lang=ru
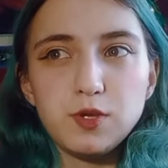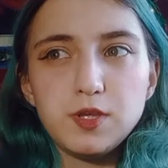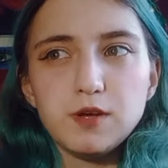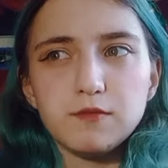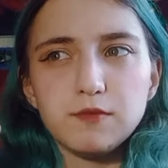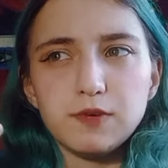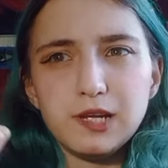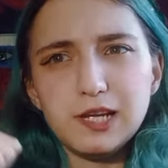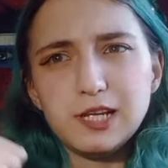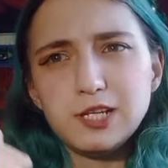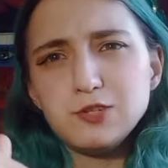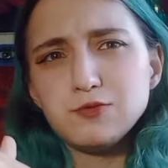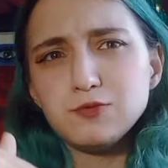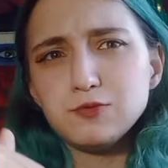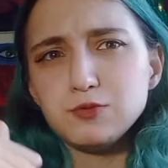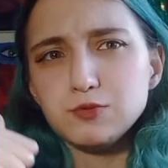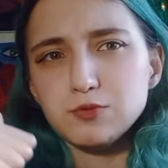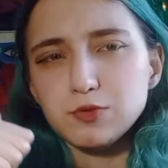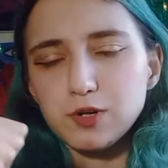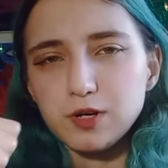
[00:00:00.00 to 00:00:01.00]
я
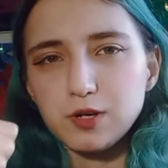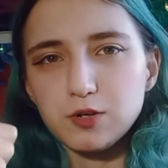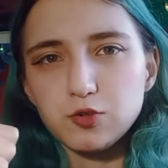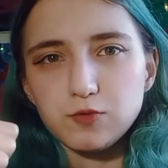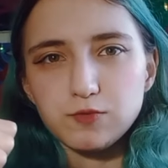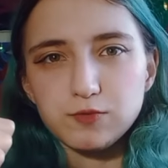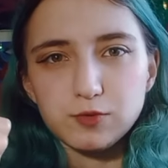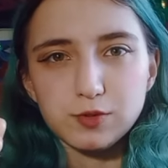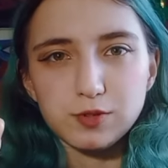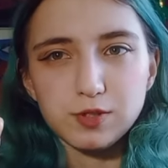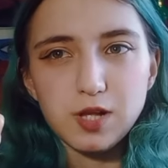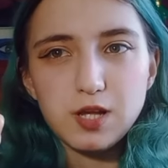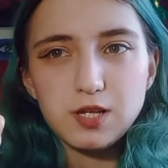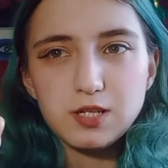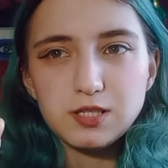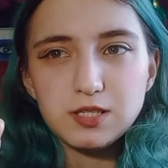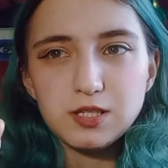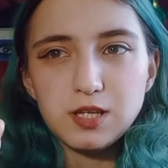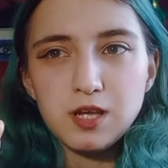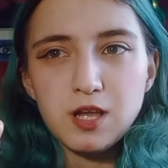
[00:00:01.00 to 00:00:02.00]
вылечиваюсь, все хорошо, все
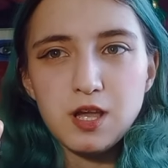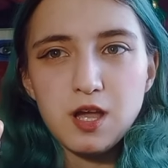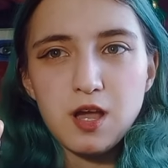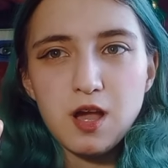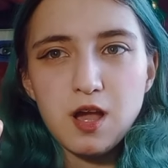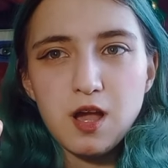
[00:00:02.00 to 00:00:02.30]
классно.